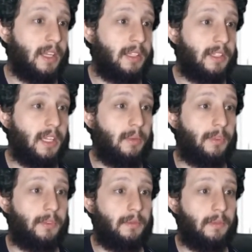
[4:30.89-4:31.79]

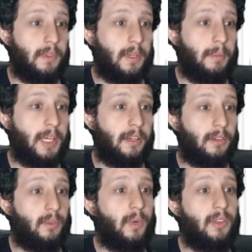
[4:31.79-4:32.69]
Seguimos. Belén,
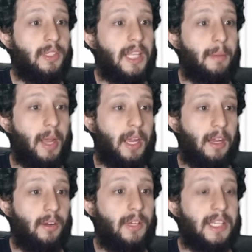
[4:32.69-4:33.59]
¿cuánto está la maca?
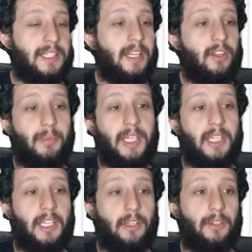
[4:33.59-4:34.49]
Hola, sale
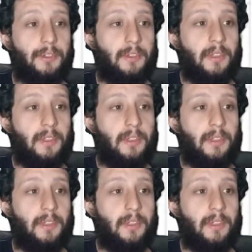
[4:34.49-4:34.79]
2500.